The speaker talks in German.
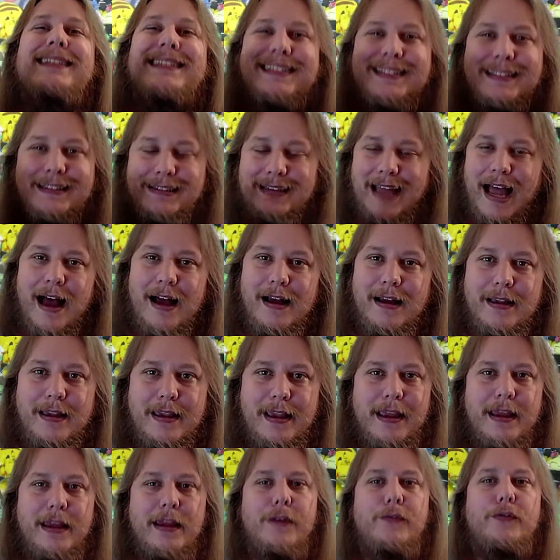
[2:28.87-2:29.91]

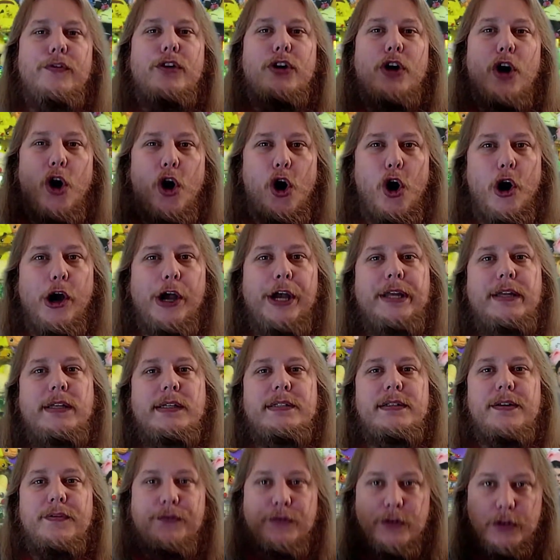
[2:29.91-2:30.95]
danke für eures
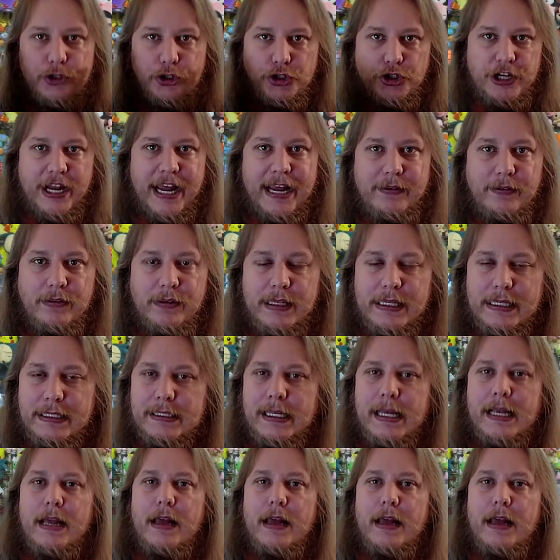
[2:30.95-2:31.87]
Verständnis